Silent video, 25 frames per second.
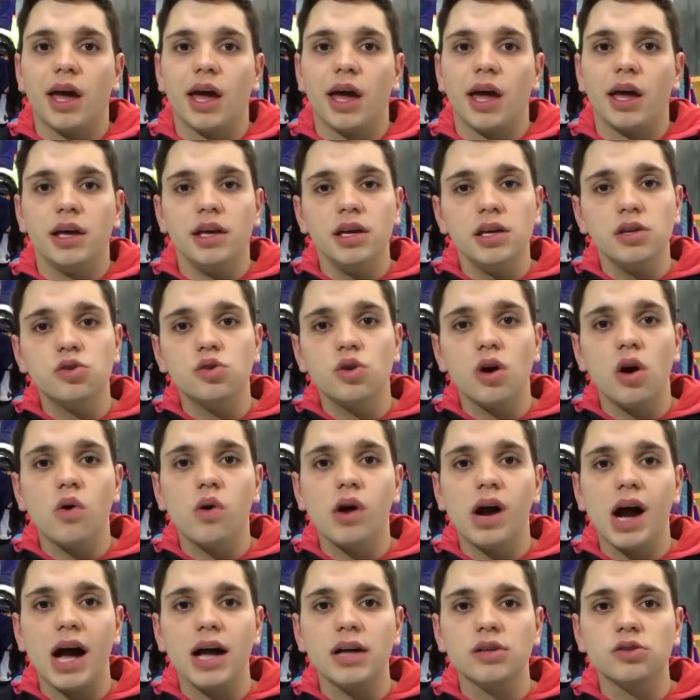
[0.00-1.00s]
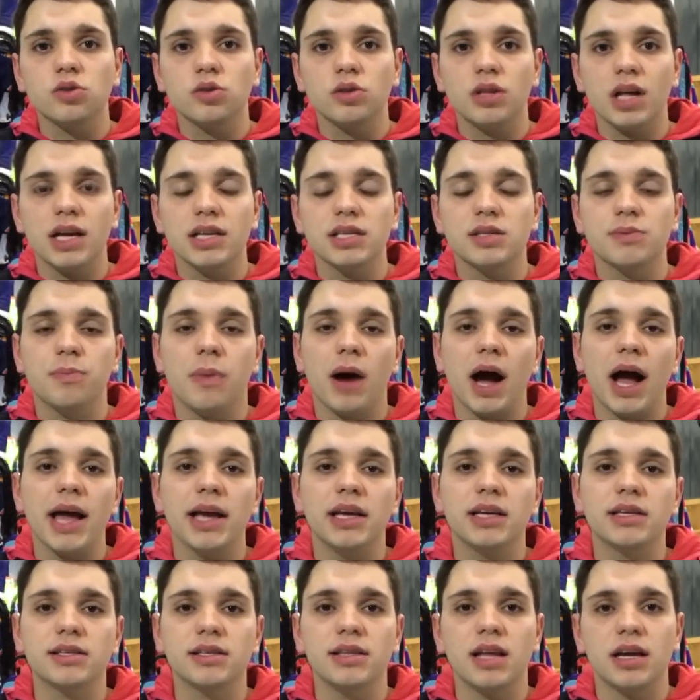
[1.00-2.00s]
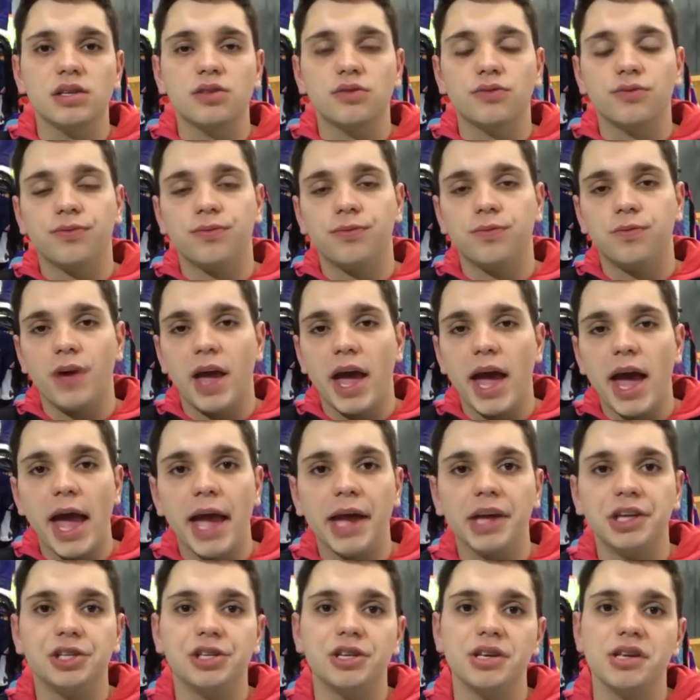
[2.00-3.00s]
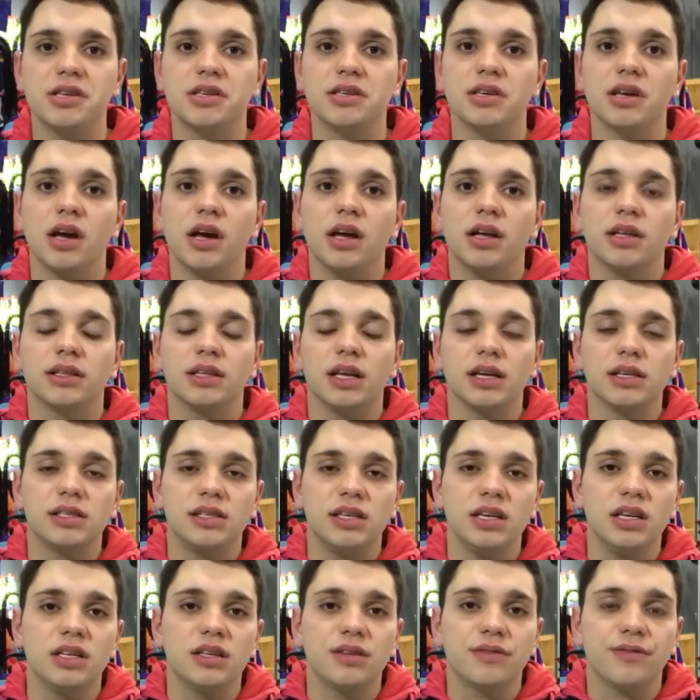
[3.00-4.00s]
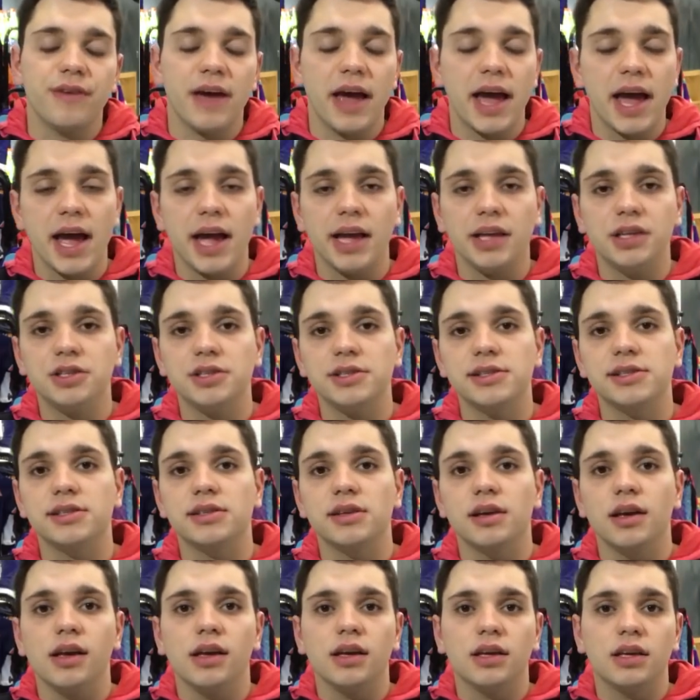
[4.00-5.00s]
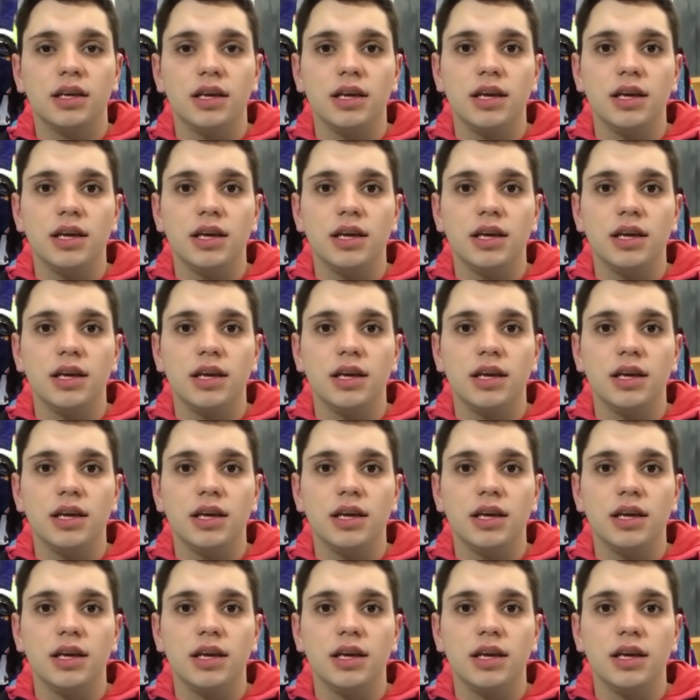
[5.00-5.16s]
É, isso é o caso das bikes, das FETs, das Six FETs,